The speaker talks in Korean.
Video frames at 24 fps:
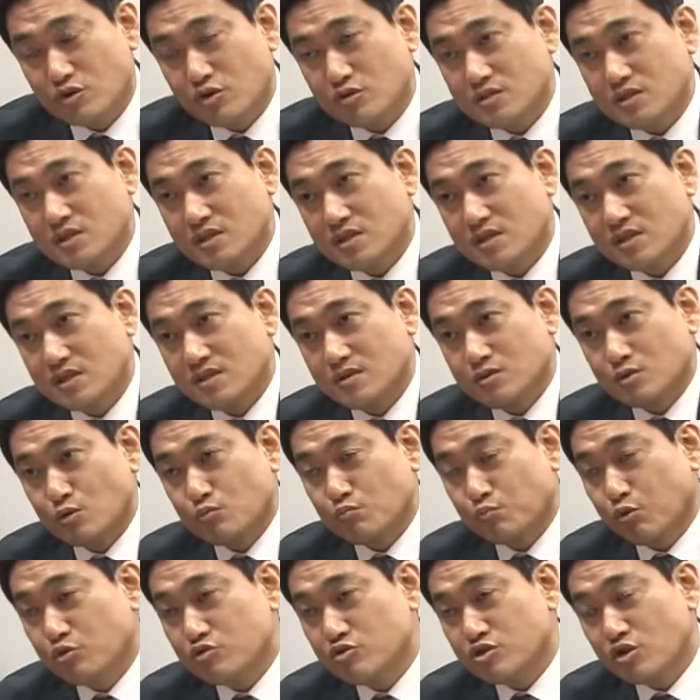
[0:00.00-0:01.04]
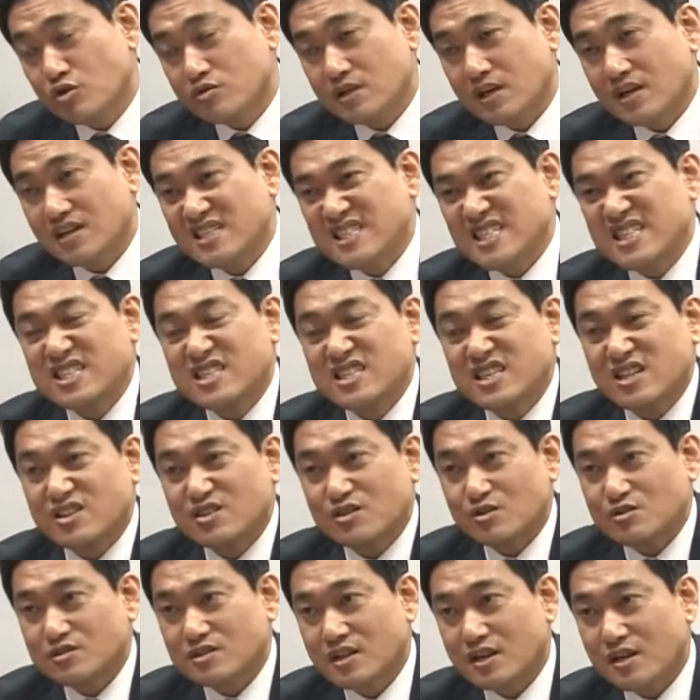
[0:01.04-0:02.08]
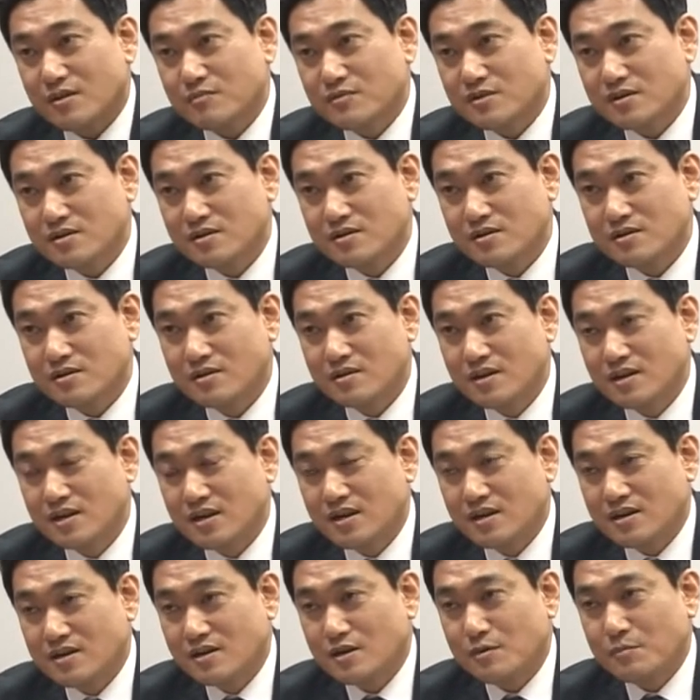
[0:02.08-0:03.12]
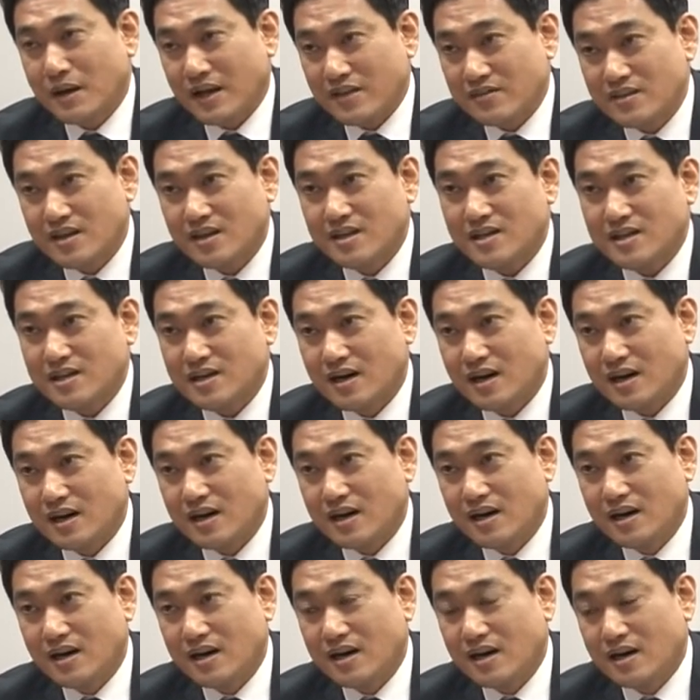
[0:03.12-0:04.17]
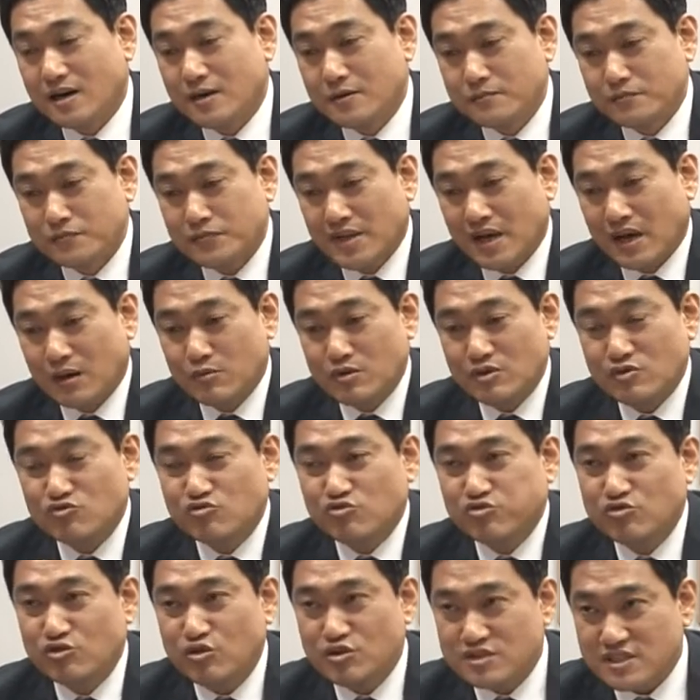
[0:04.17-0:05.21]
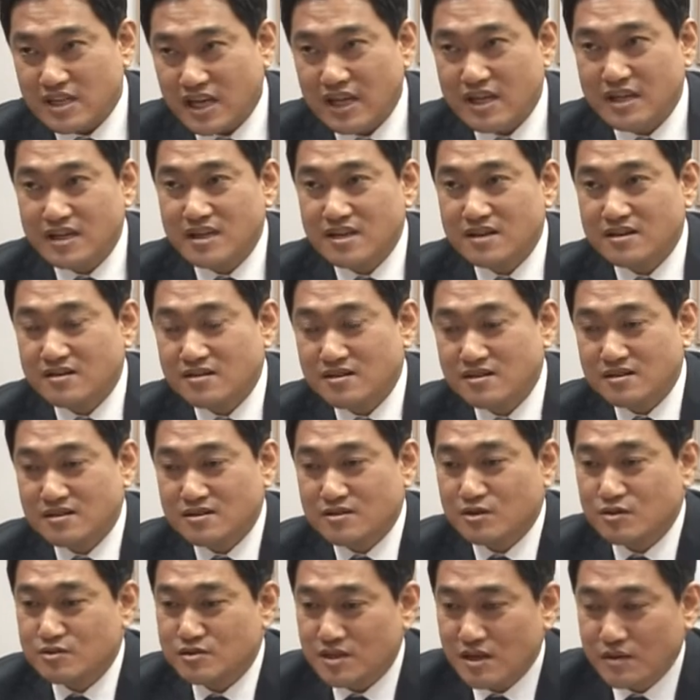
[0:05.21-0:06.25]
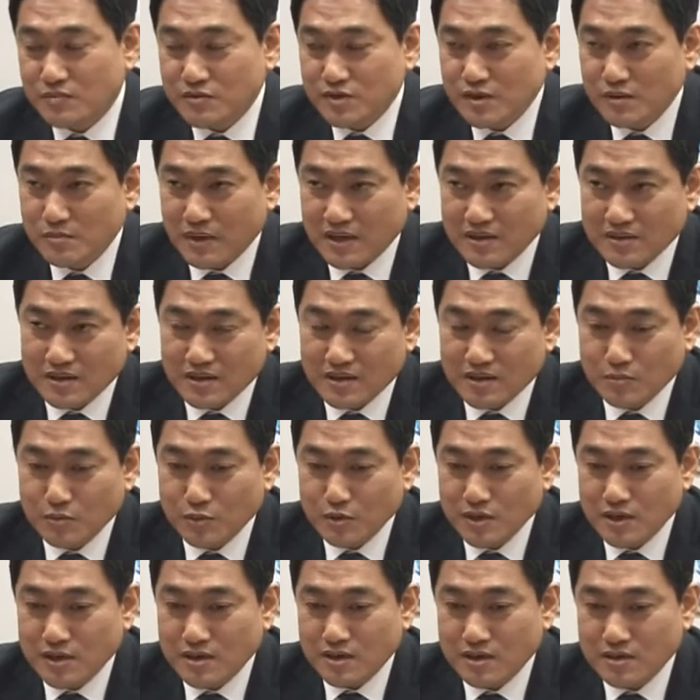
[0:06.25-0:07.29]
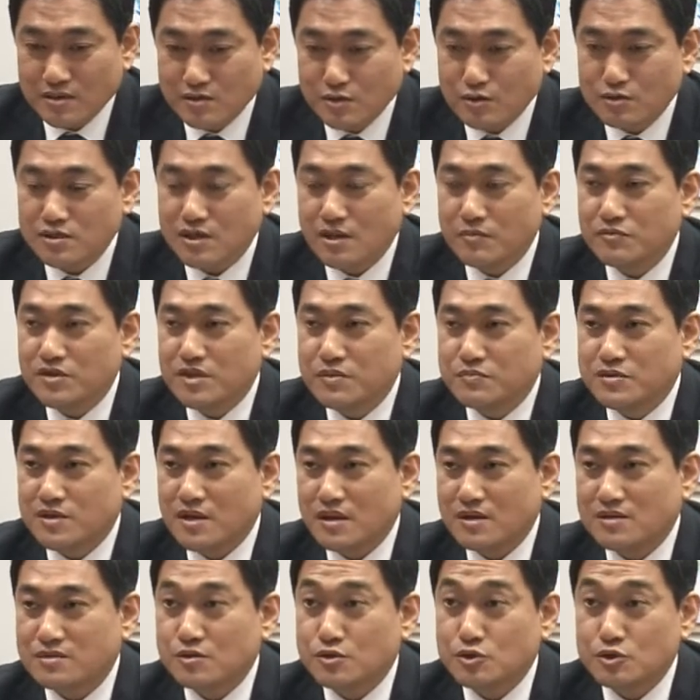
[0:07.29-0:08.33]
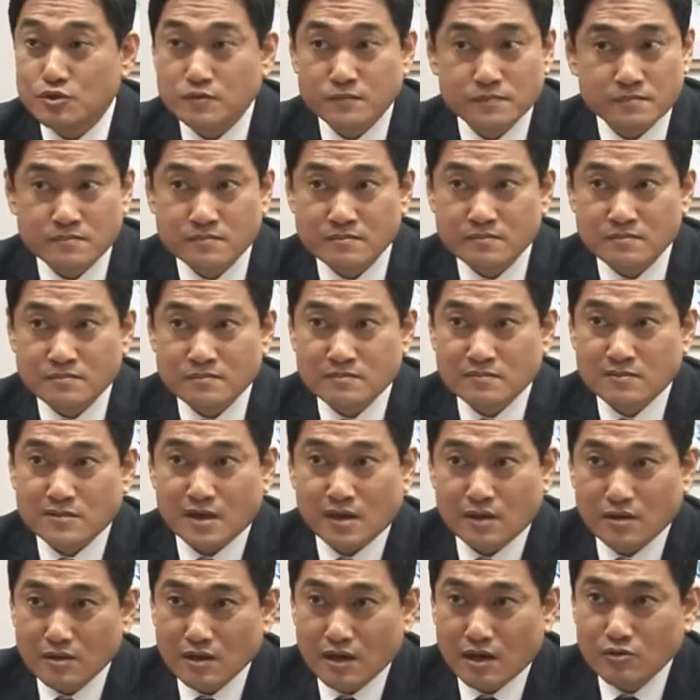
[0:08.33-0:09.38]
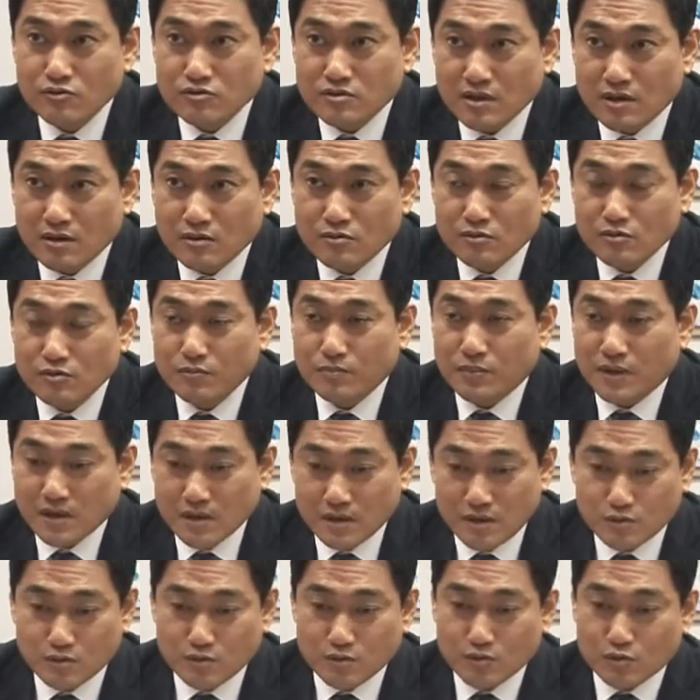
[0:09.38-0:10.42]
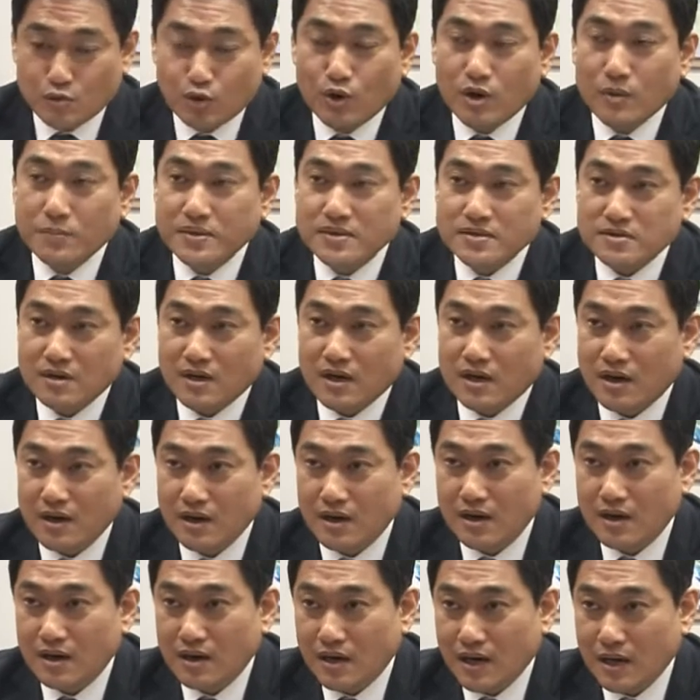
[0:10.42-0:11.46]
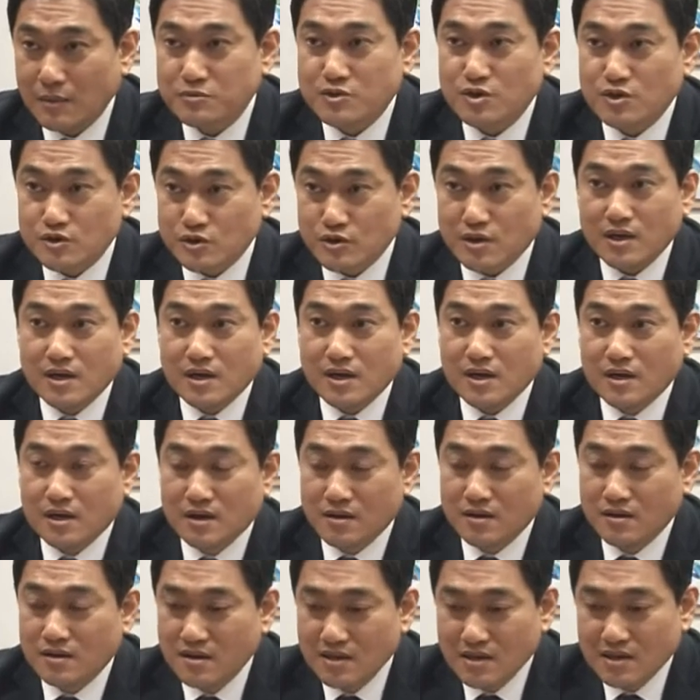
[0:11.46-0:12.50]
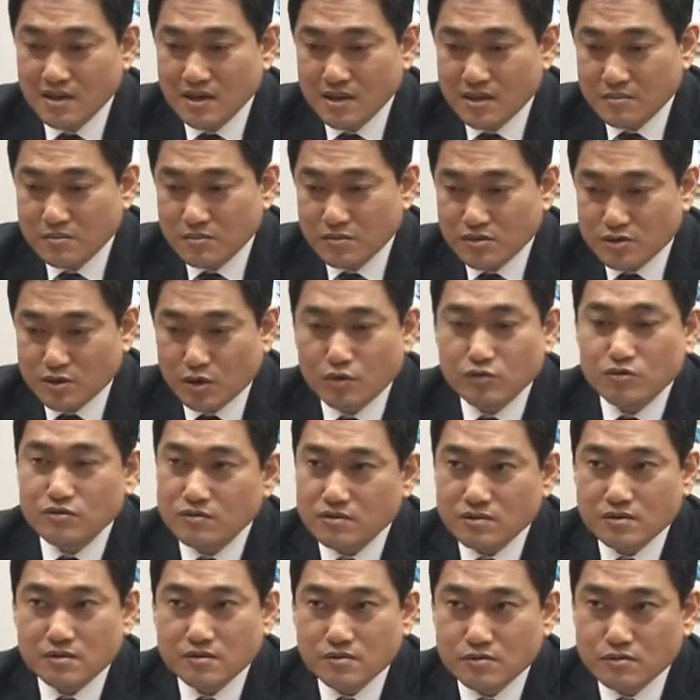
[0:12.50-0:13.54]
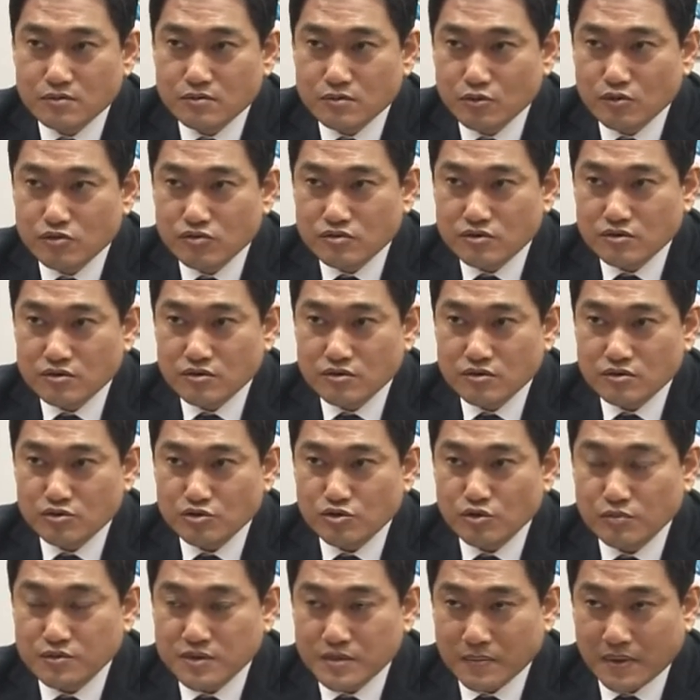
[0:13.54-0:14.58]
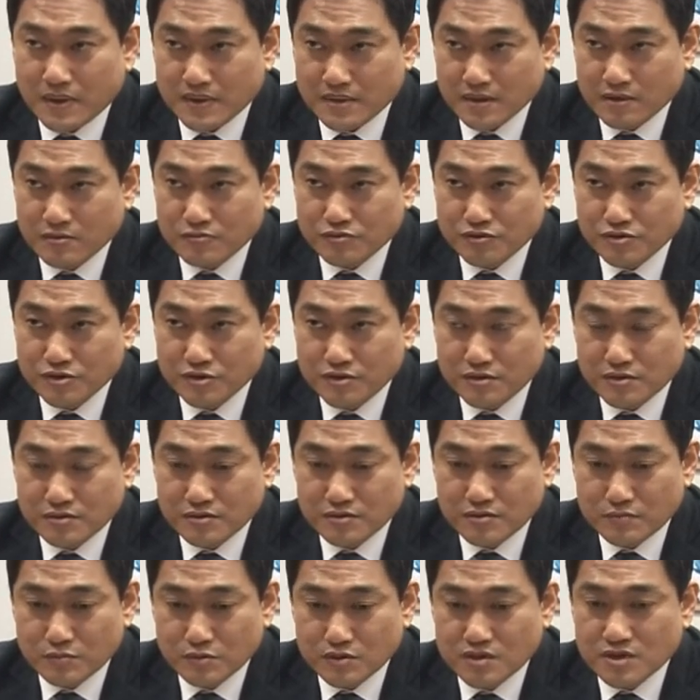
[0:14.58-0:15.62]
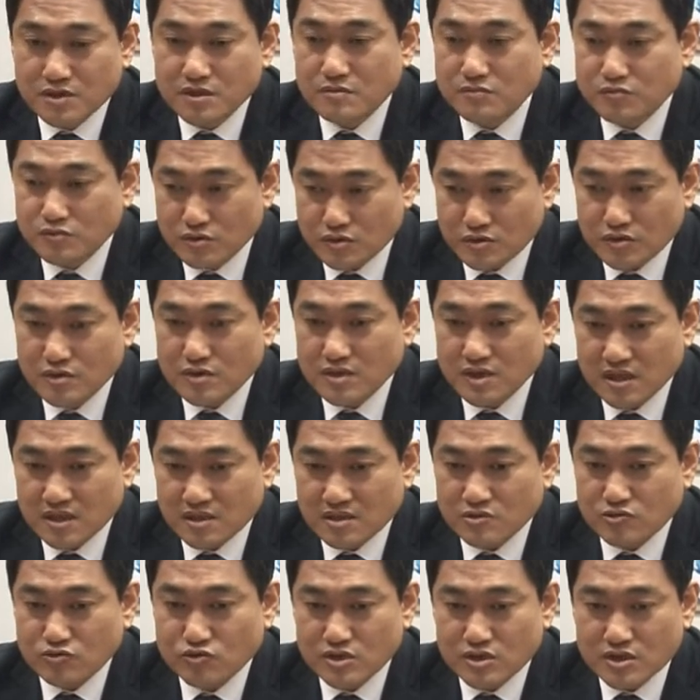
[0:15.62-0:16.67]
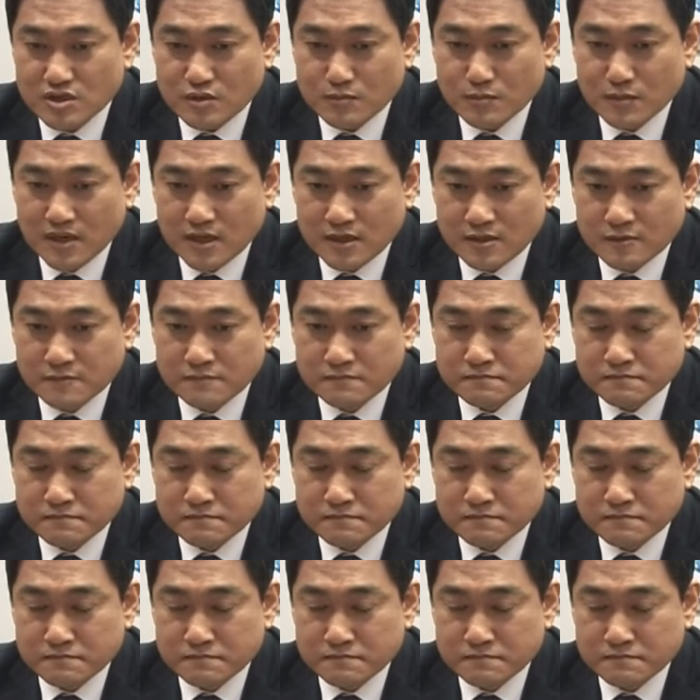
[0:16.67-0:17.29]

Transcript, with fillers: 정치 보수 정당을 지지했던 사람들 를 만나니까 네. 아무래도 둘러싸이기를 그런 사람들을 만나다 보니까 그런 사람들 입장에서는 네. 당연히 한국당으로 빨리 네. 통합해서 가라 합쳐져라 네. 뭐 저도 그런 요구들을 수도 없이 받았고요 네. 뭐 지금도 그런 얘기를 듣고 있지만